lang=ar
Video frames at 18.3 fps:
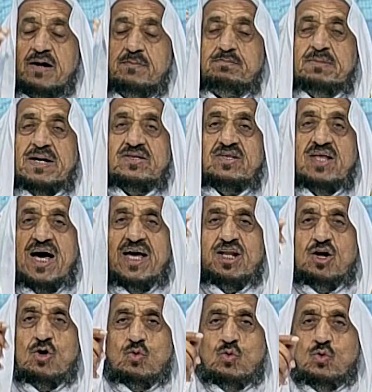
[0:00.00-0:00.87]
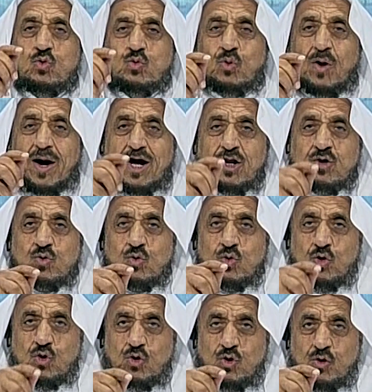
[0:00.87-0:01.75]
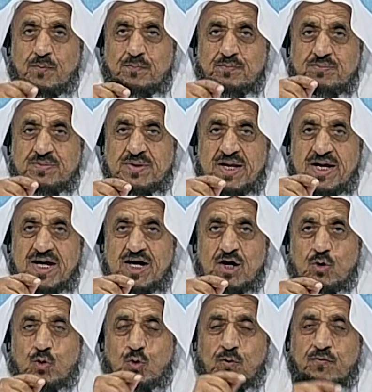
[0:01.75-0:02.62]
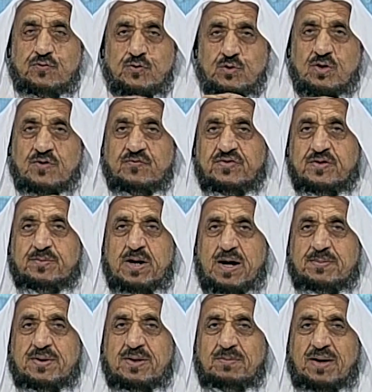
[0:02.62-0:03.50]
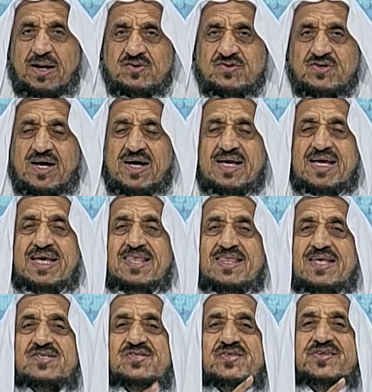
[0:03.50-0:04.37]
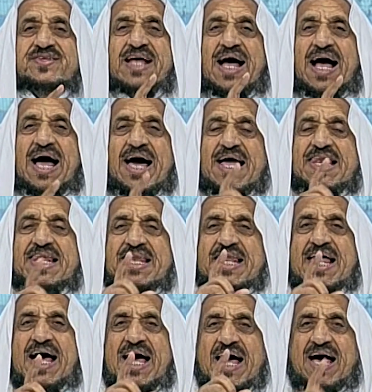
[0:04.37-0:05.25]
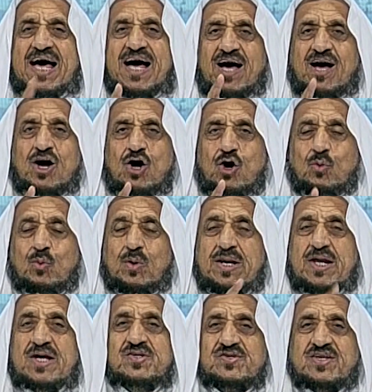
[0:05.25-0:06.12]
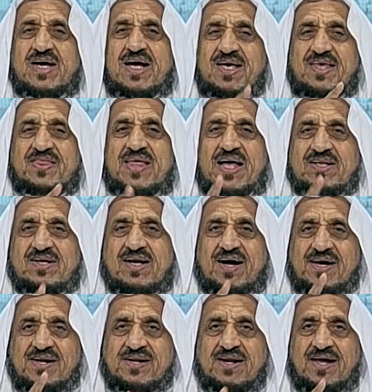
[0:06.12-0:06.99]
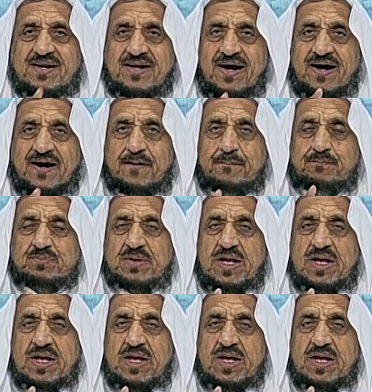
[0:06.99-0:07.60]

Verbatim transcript: متى نقول عنه كفر في باب المعصية إذا استحلها وليس إذا كررها